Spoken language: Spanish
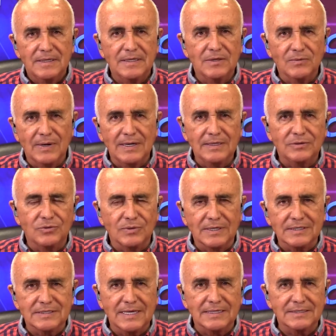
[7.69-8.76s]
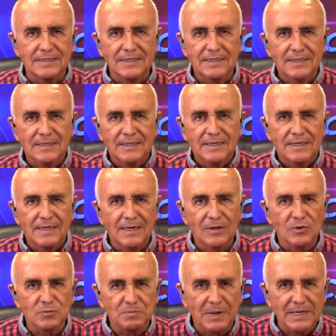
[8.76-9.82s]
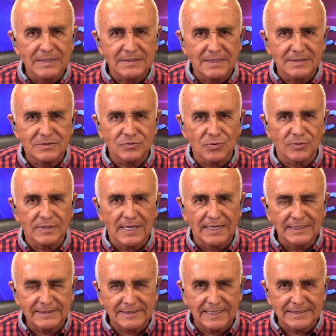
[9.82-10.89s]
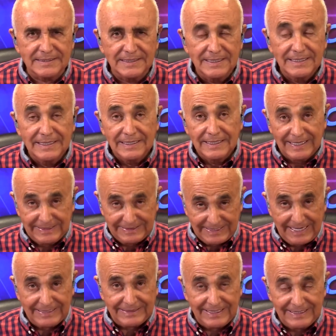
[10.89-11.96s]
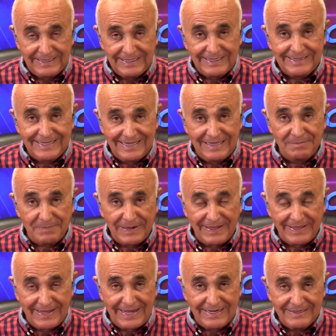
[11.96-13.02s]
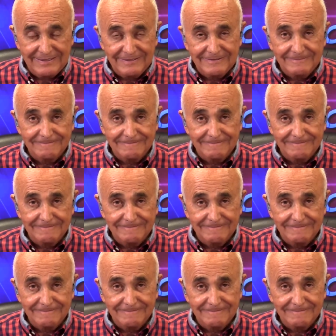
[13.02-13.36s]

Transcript: igualito que se hace en los países socialistas que tratan de depredar,